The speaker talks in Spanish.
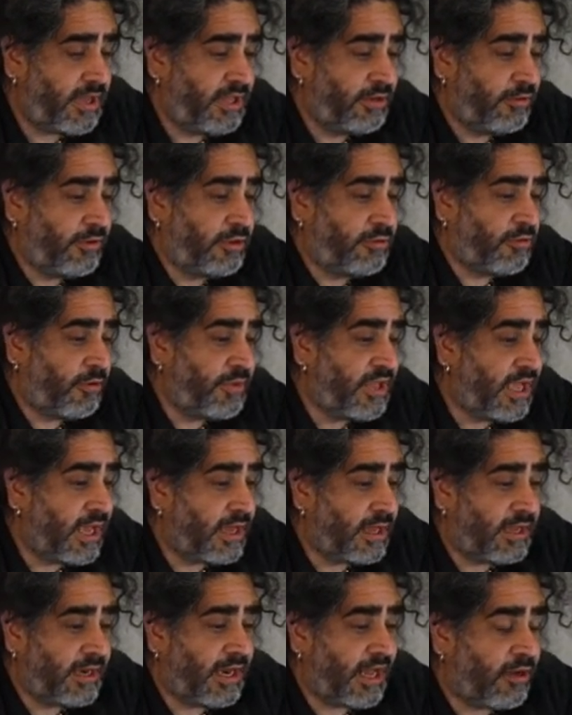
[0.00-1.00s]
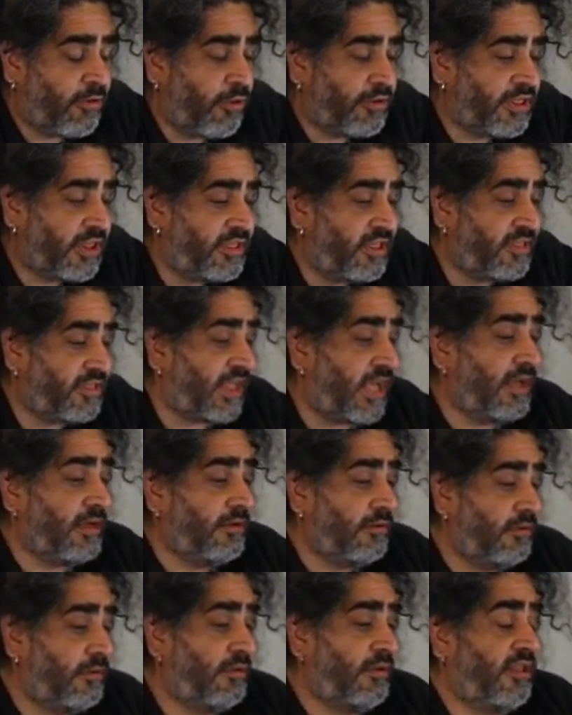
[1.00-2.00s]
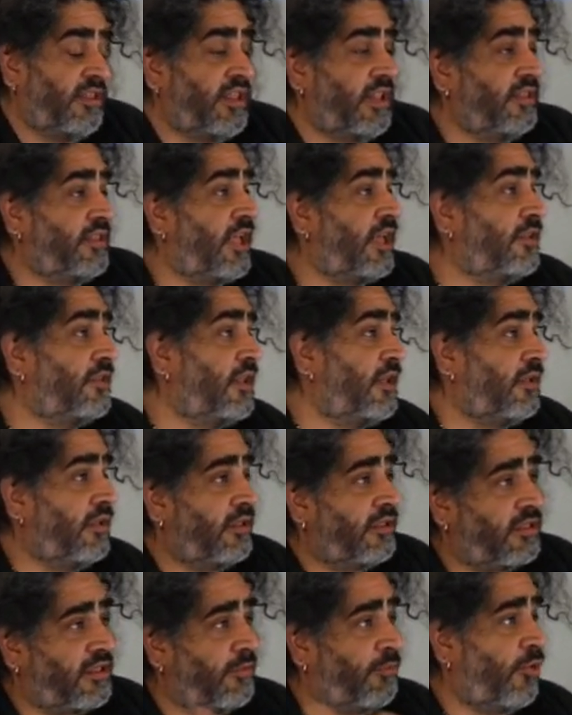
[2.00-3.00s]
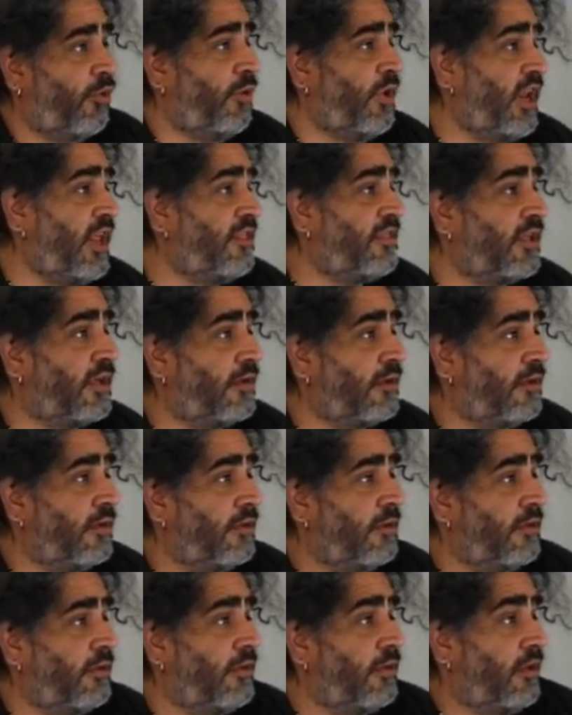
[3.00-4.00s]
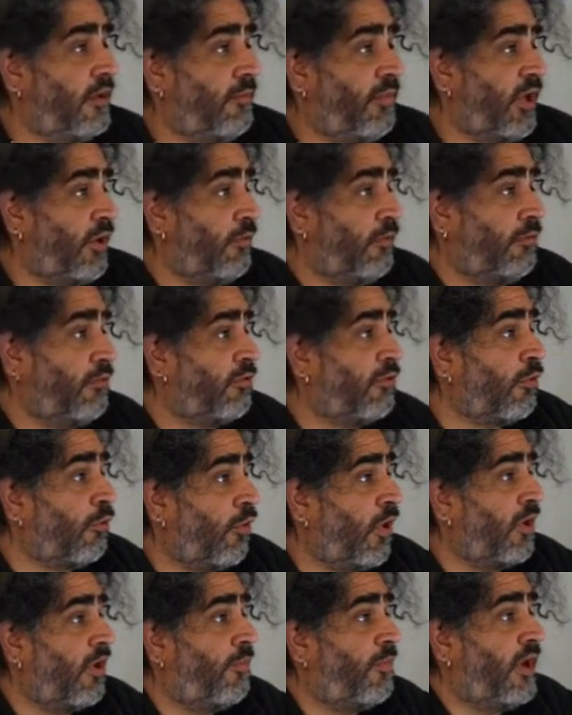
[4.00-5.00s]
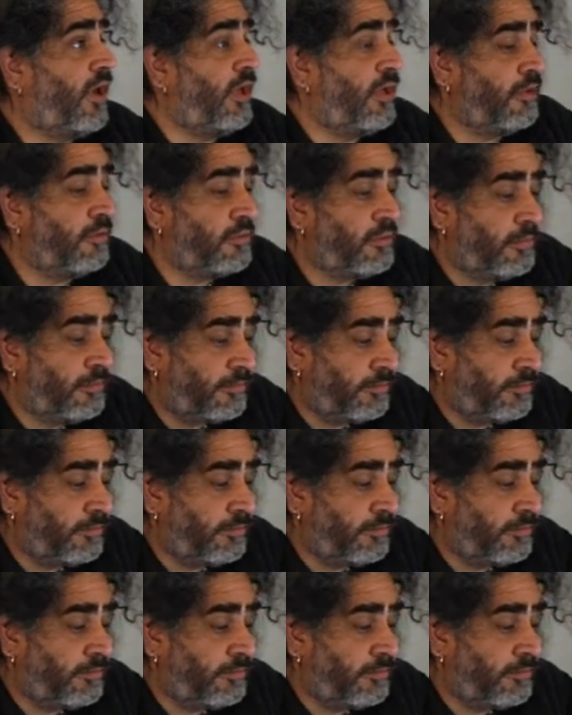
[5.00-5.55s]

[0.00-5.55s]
en donde todavía las cosas están, se entienden, se movilizan, pero son nuevas para ellos.